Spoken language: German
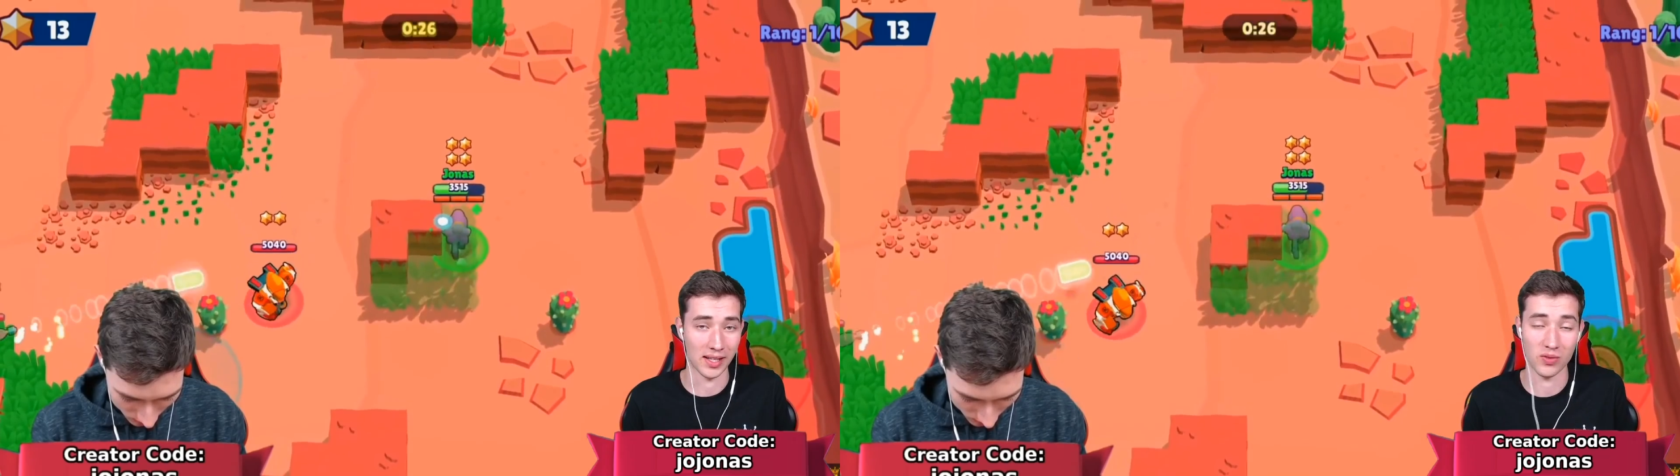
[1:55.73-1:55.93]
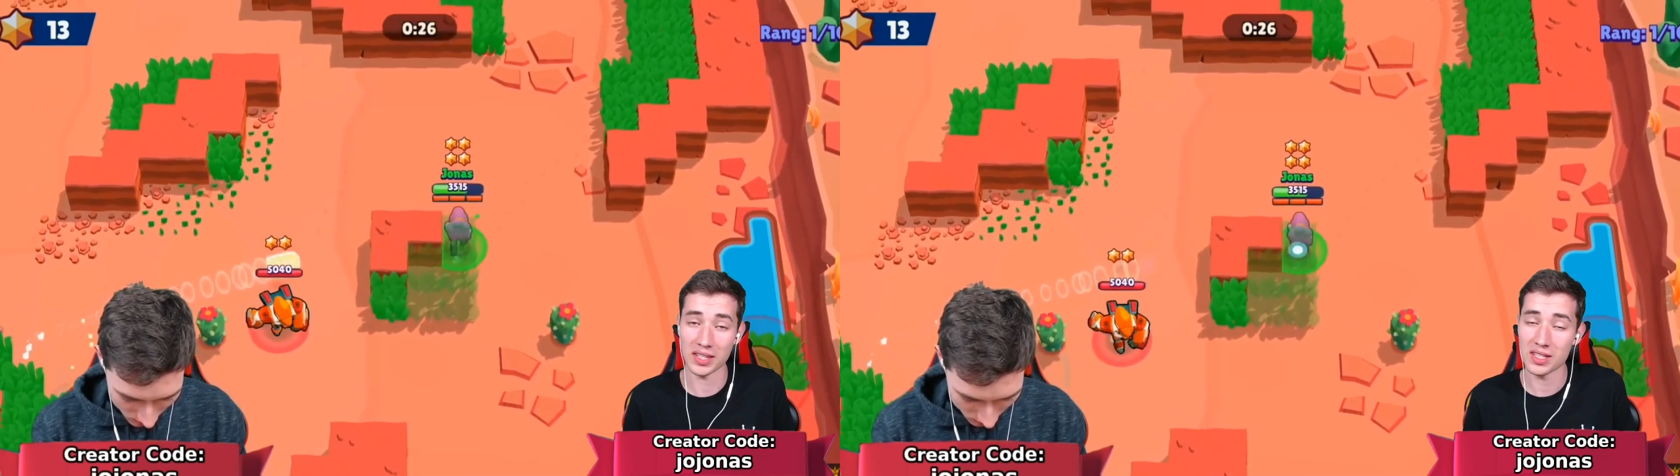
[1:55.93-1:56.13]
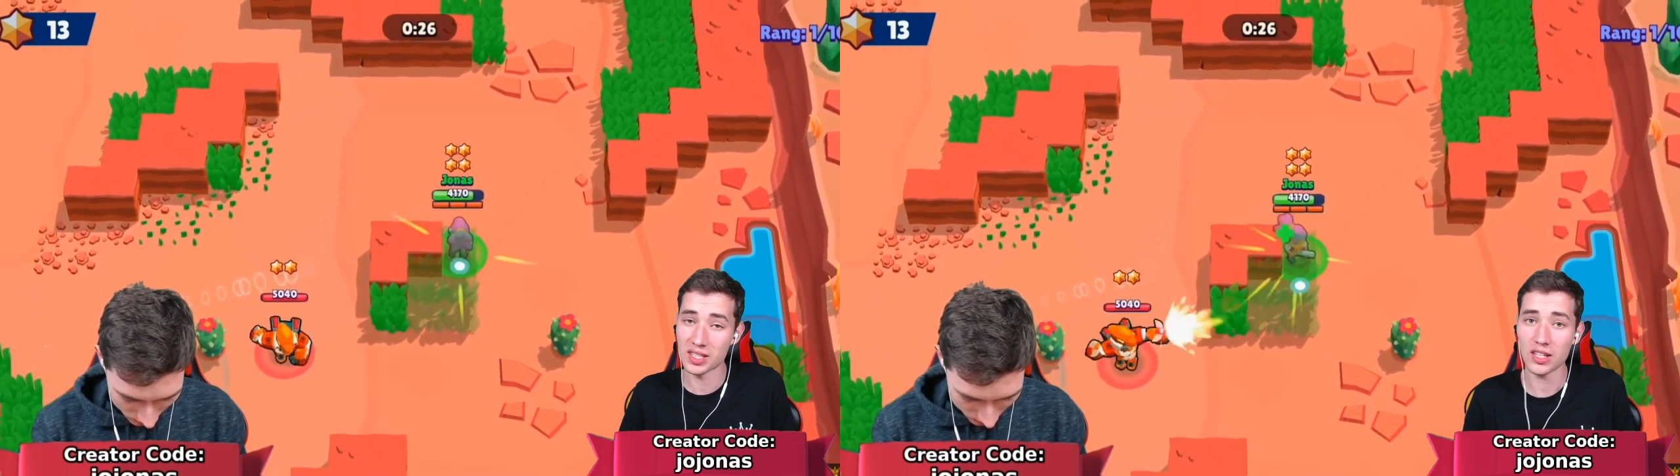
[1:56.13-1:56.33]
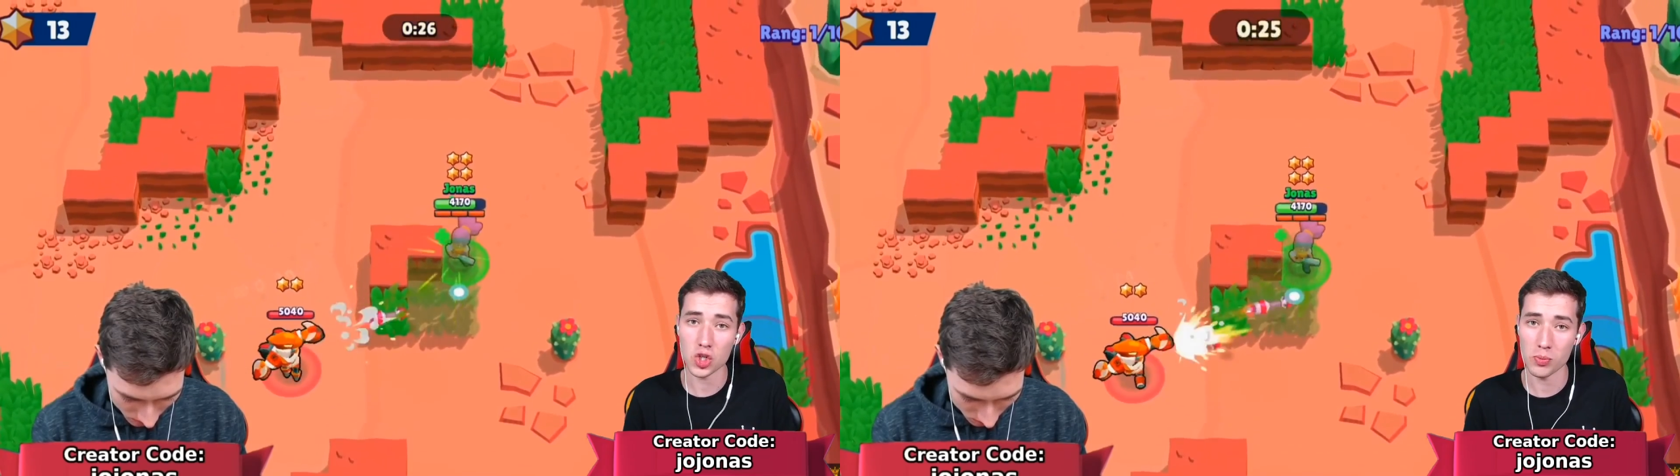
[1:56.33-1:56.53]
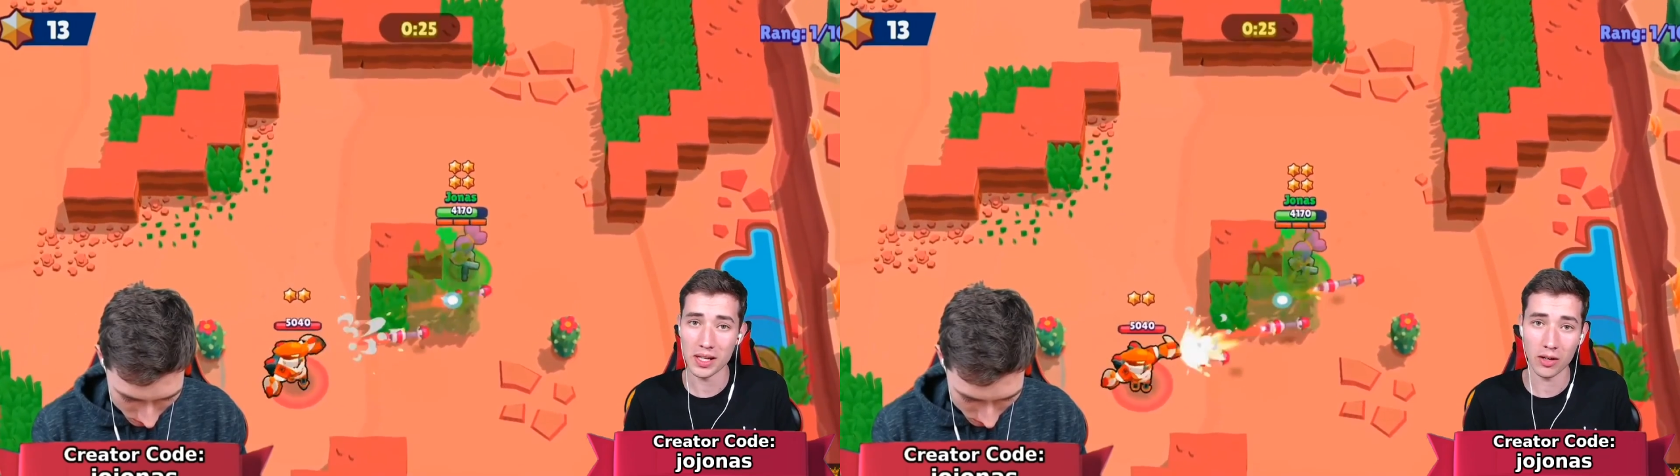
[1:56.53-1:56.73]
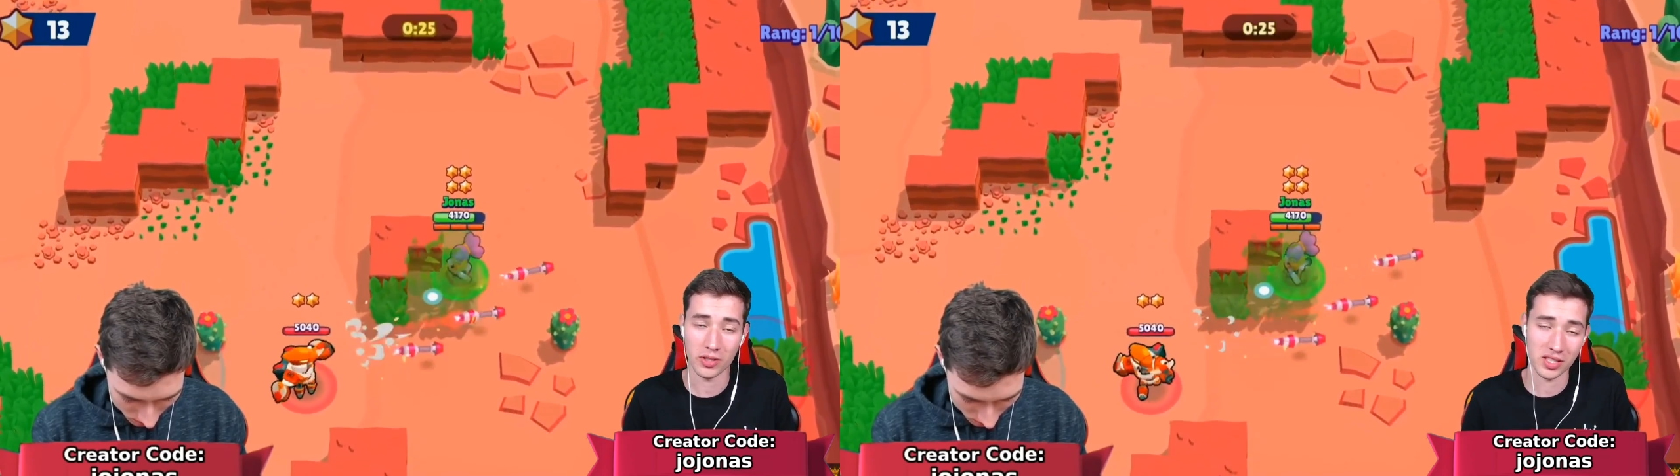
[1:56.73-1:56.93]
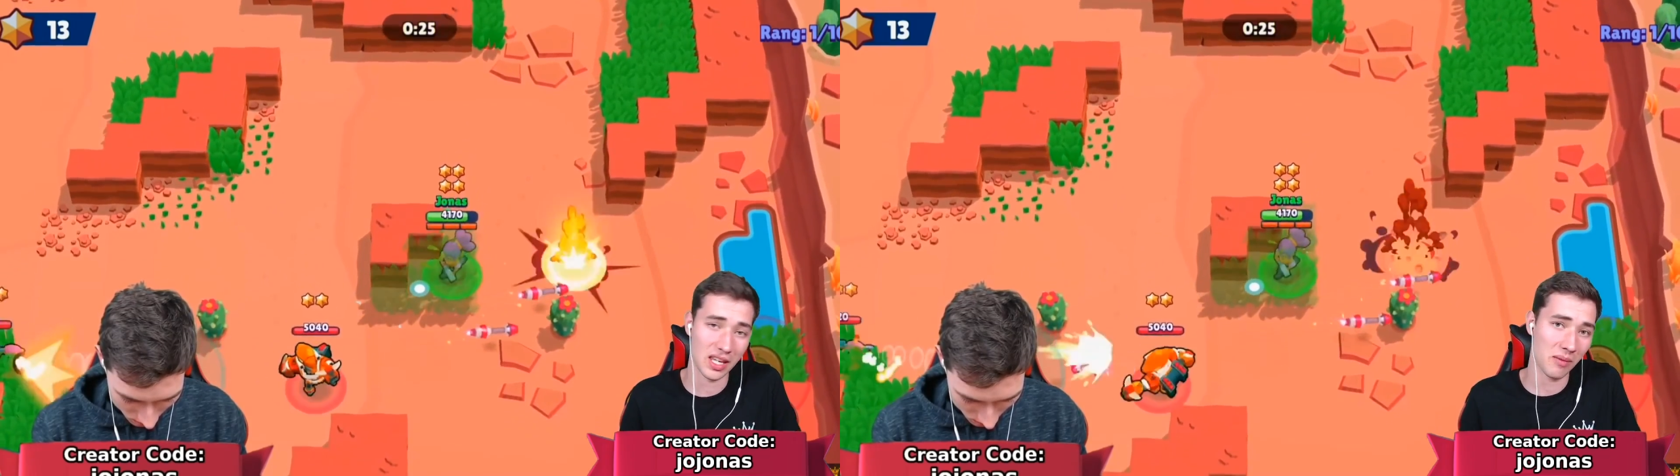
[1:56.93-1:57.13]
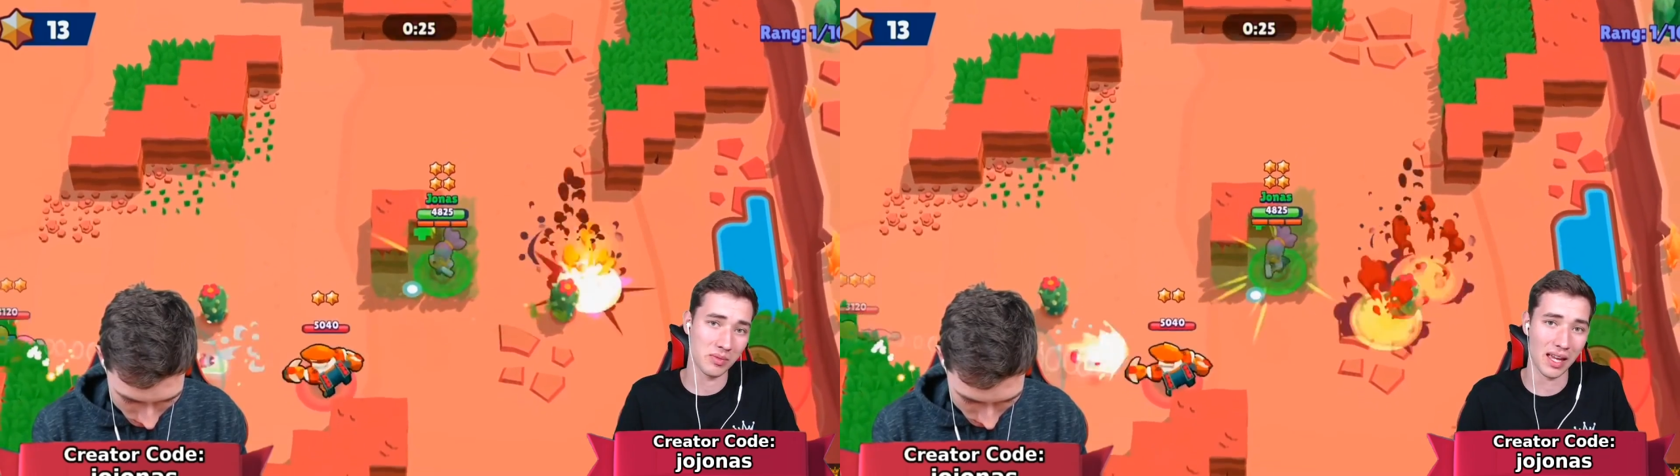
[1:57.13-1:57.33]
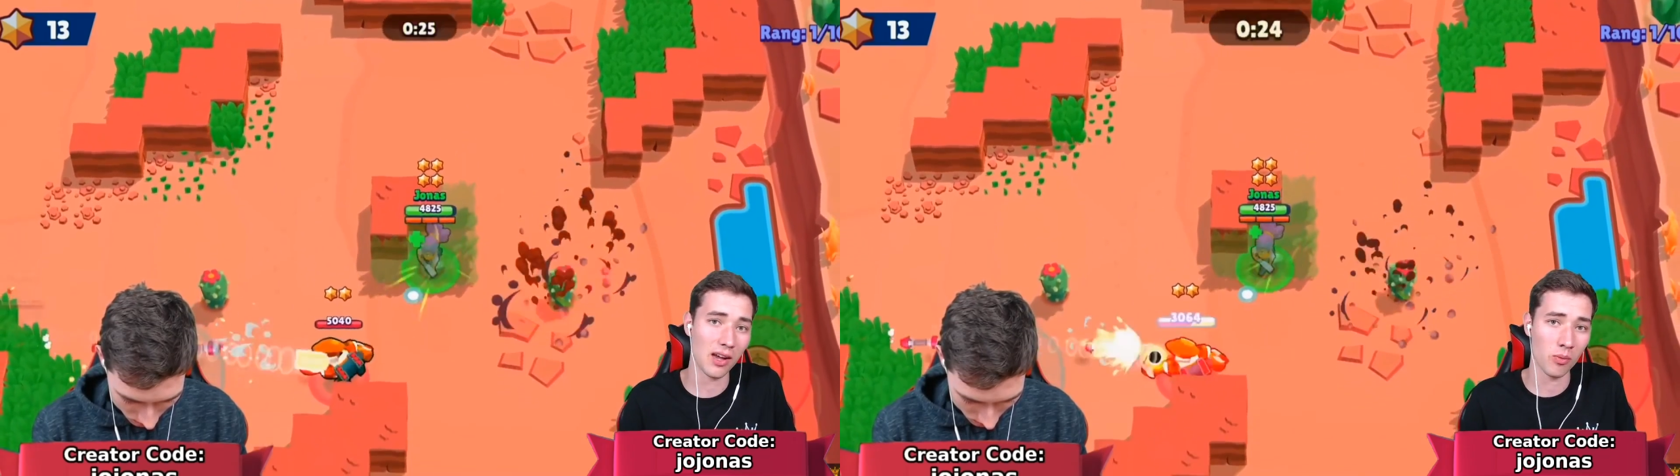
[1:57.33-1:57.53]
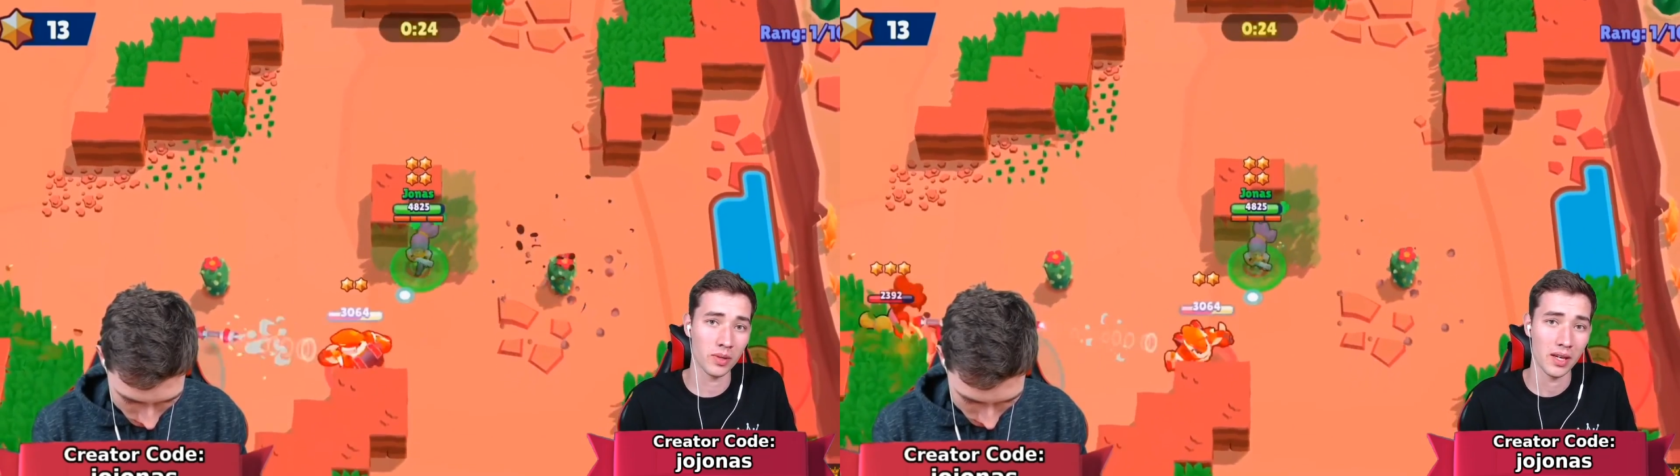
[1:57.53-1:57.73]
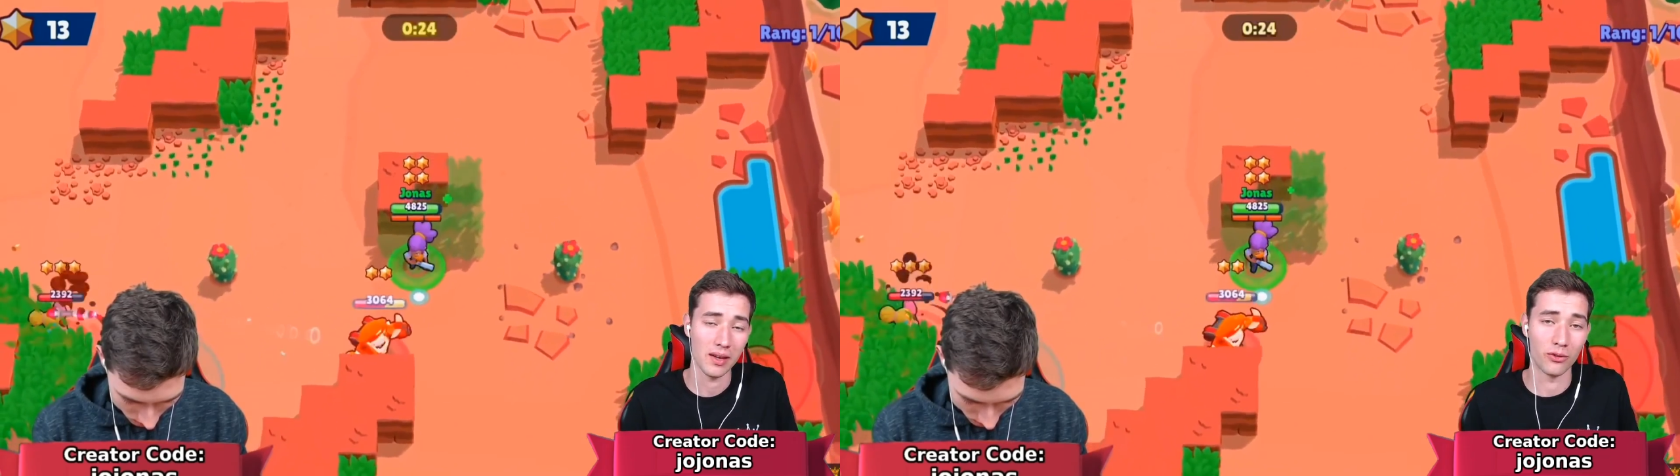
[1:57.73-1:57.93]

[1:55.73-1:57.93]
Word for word: Also wir hatten 10 Spieler und es ging eben darum,